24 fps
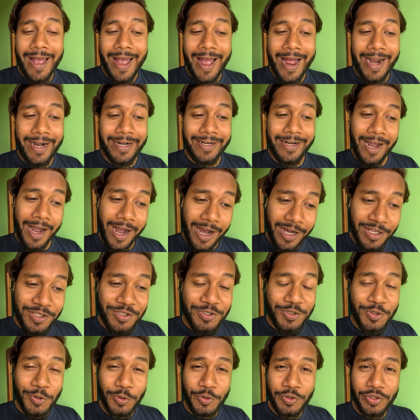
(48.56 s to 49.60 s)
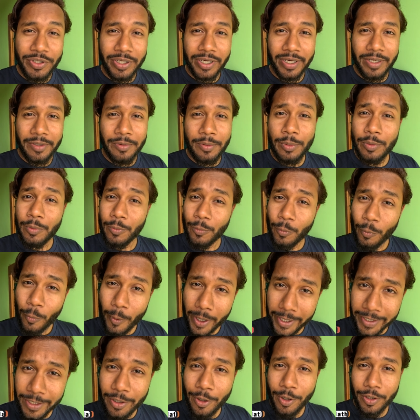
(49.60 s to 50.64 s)
एंड आज सोच रहे हैं
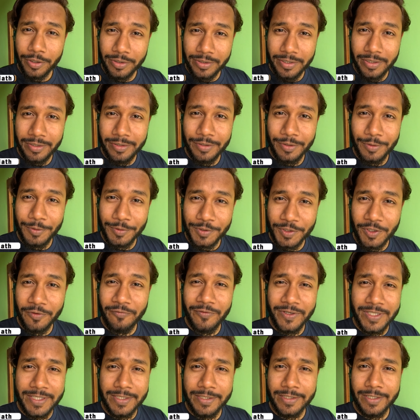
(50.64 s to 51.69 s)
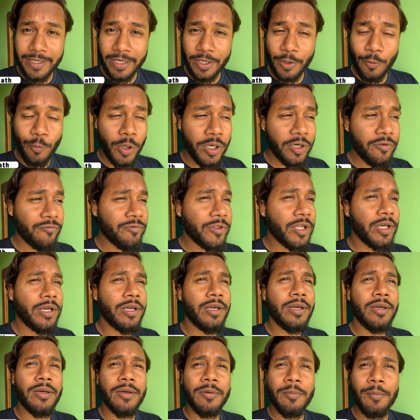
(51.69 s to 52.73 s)
वाई नॉट उसका विजिट करें वन ऑफ द
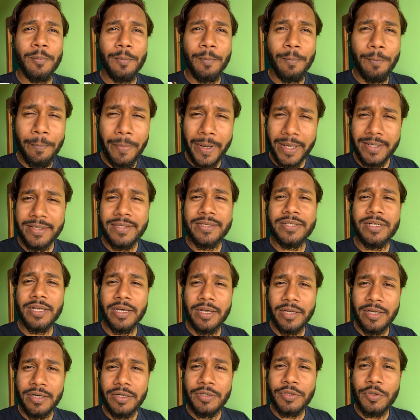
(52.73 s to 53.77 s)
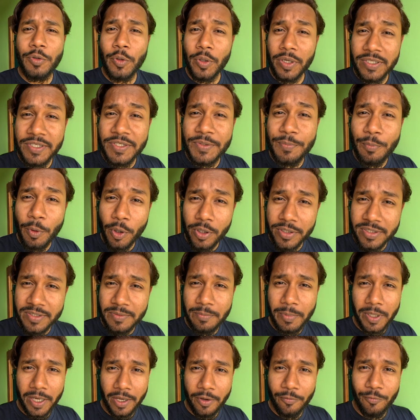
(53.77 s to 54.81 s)
बेस्ट टूरिस्ट स्पॉट्स
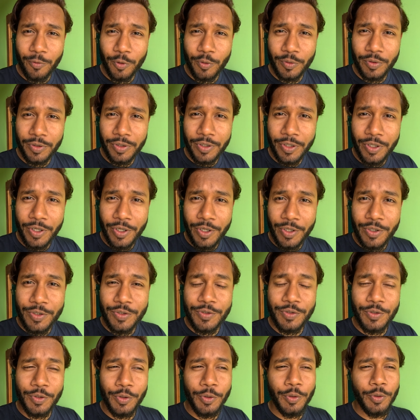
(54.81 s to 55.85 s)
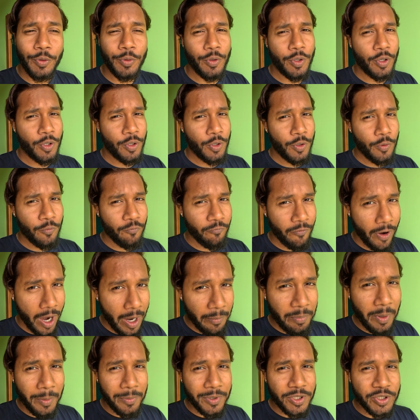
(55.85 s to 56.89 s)
भी है वो सो so, वहाँ
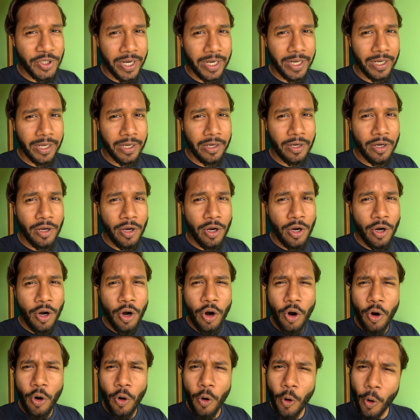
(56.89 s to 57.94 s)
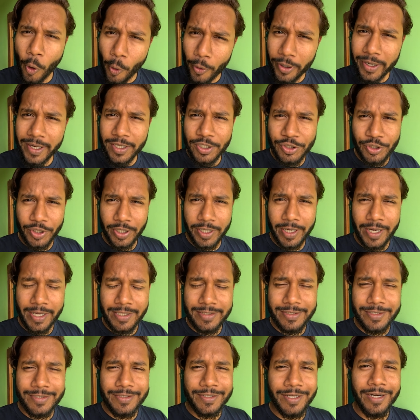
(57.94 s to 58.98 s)
पे भी जाएंगे और एक जगह है
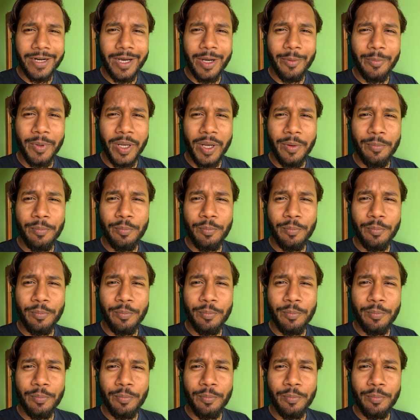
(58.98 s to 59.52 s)
जिसका नाम है